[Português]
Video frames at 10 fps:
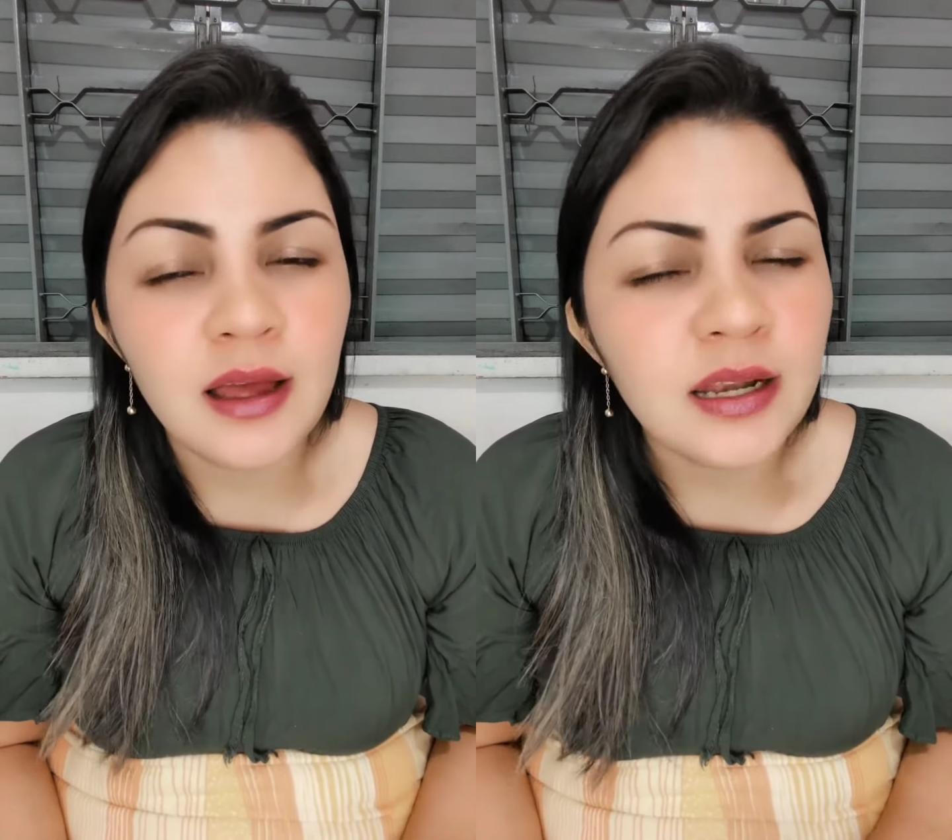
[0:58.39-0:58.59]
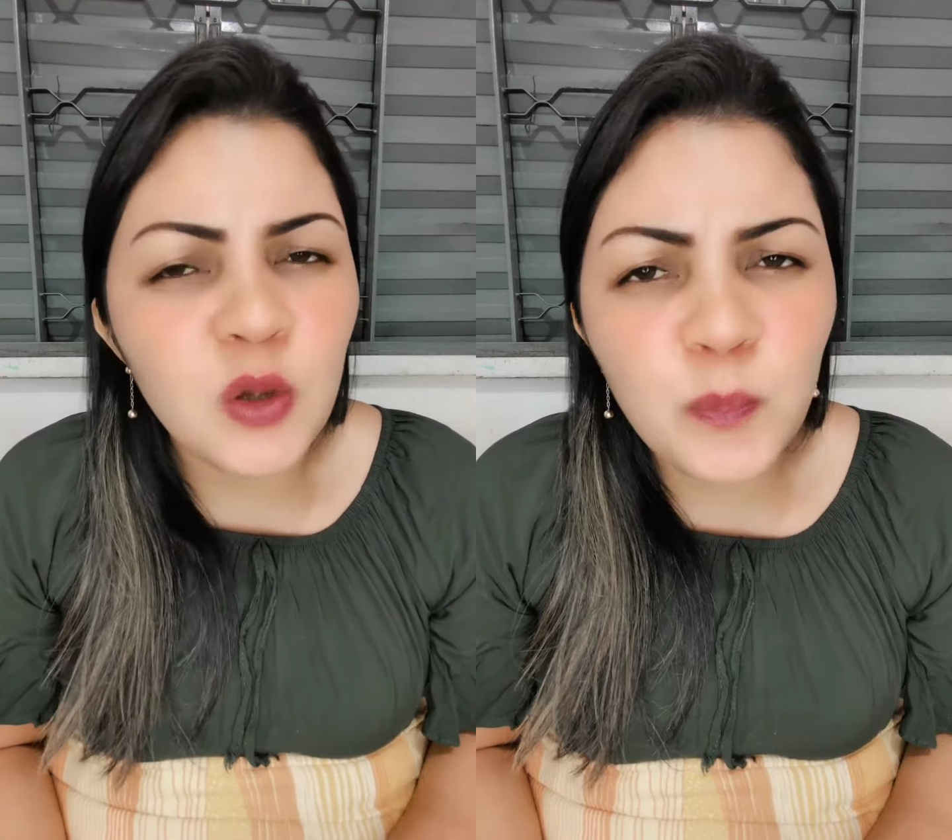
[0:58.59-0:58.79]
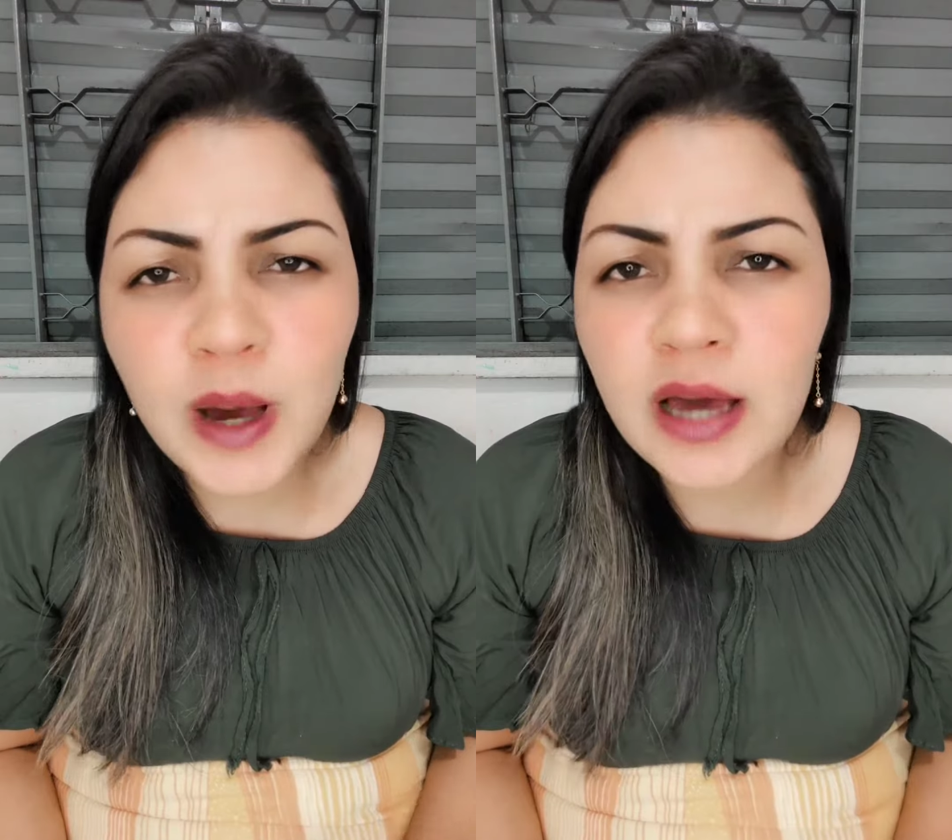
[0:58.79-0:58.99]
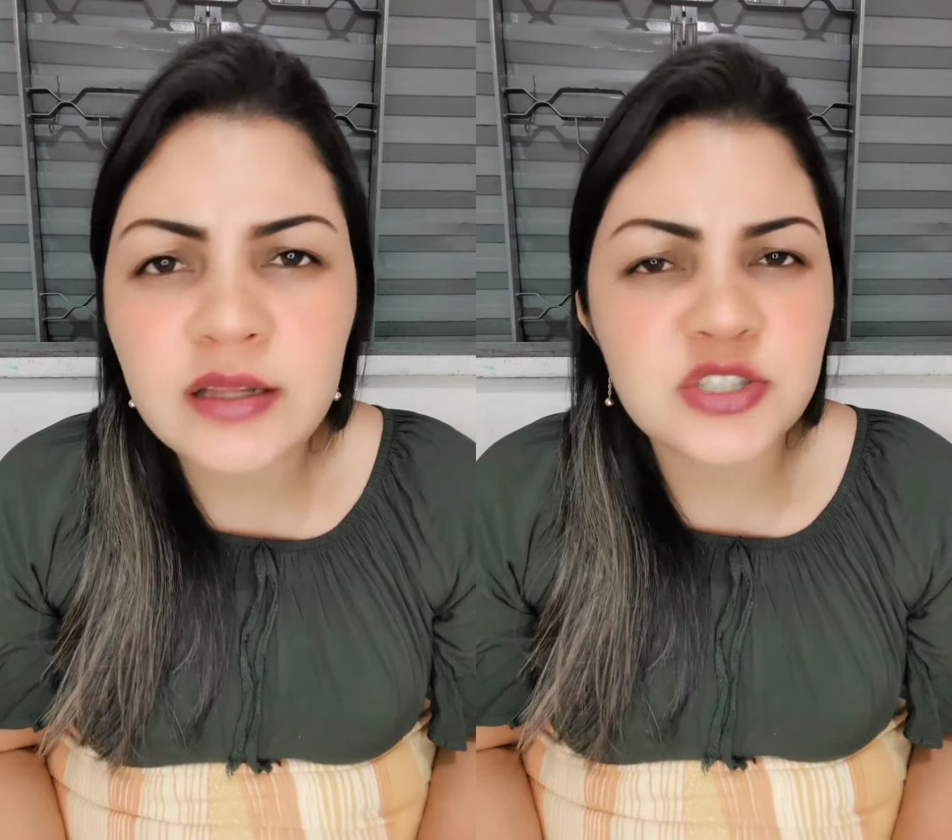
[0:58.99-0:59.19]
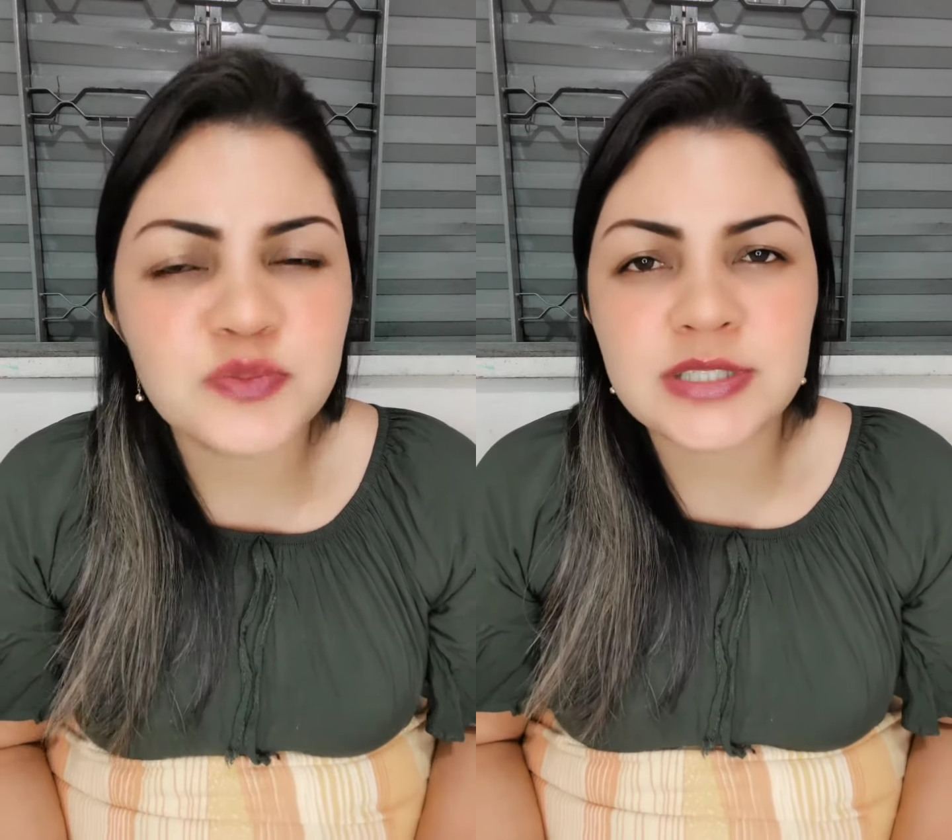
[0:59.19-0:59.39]
não pare
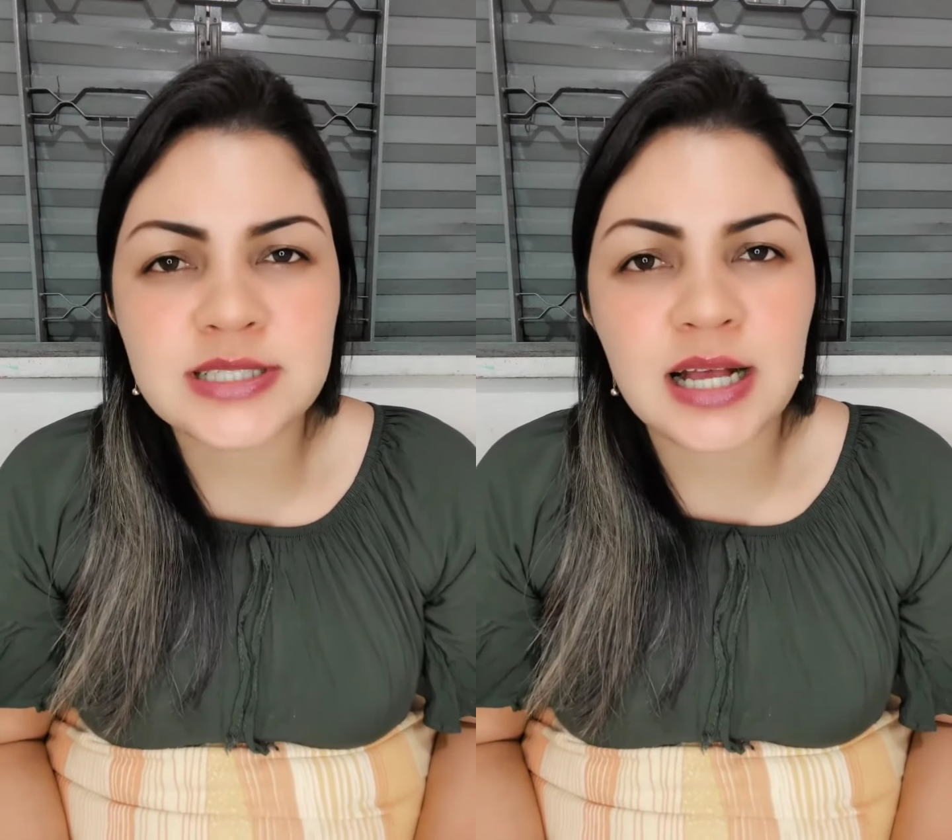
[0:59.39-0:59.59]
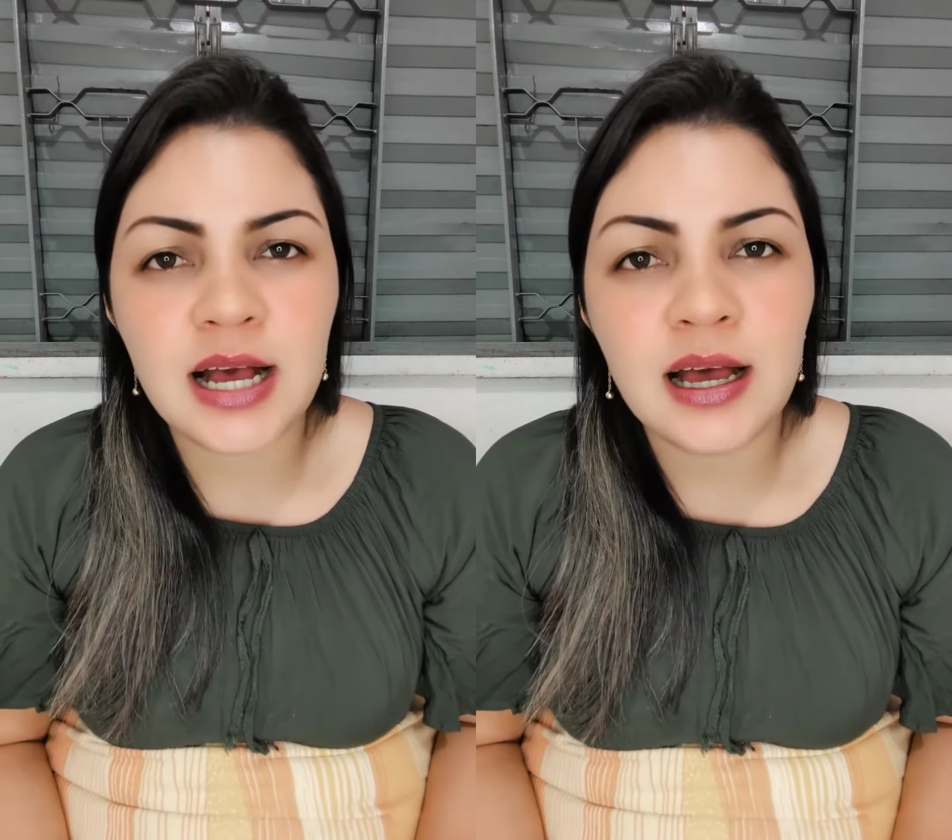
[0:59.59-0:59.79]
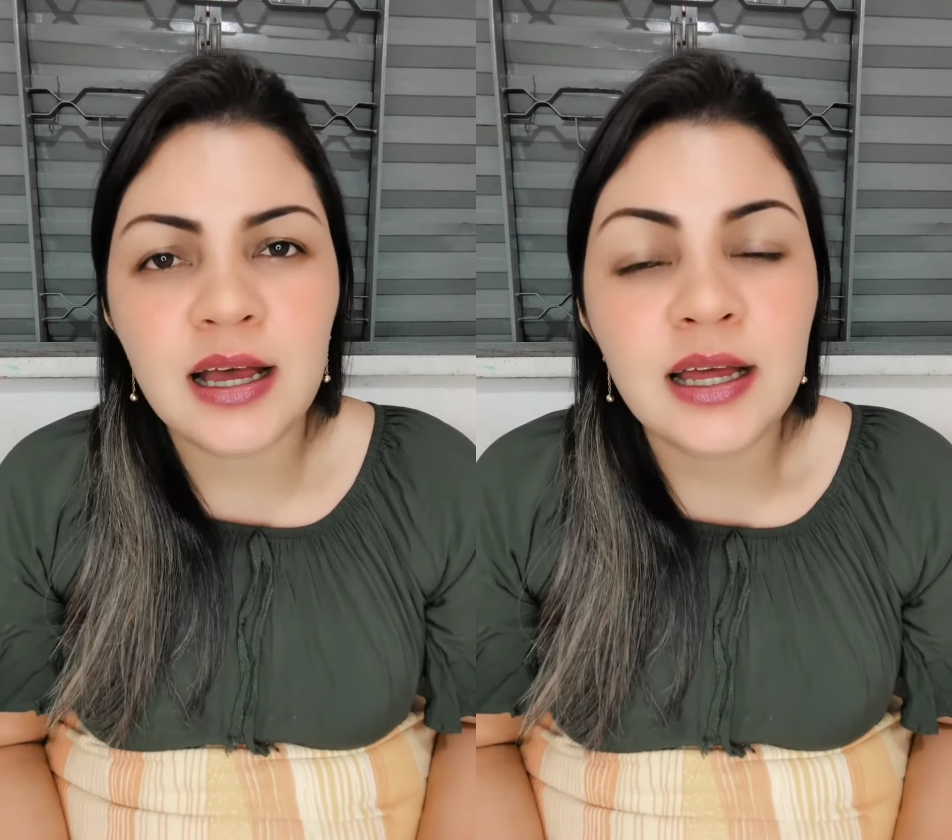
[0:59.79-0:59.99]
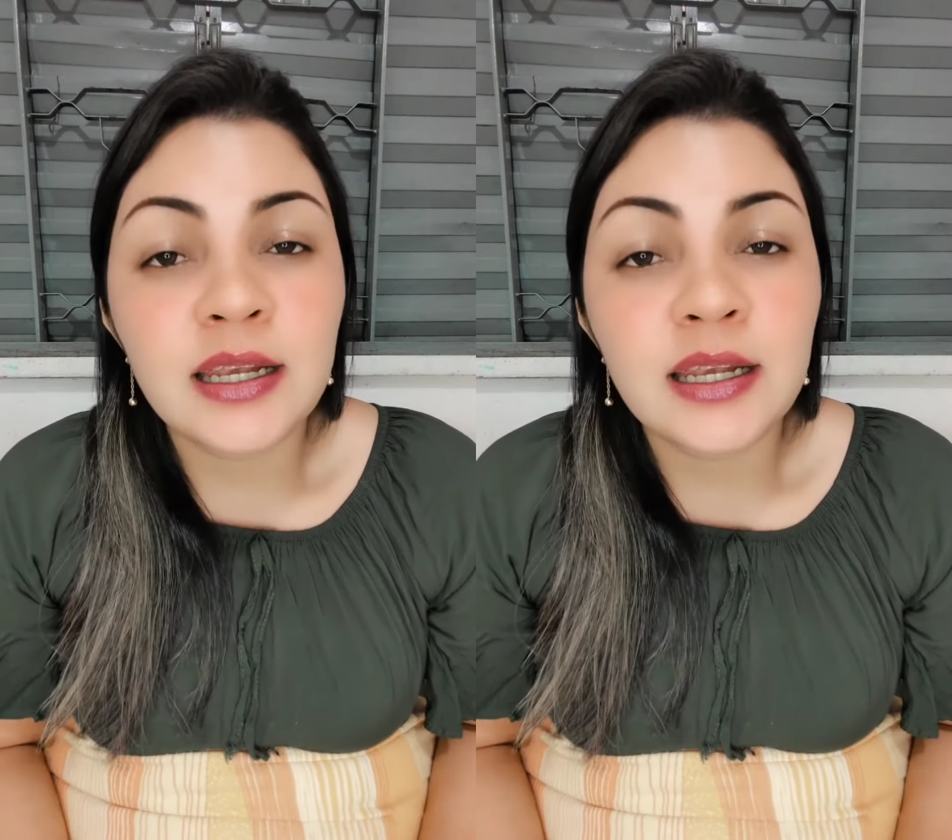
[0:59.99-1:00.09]
de buscar,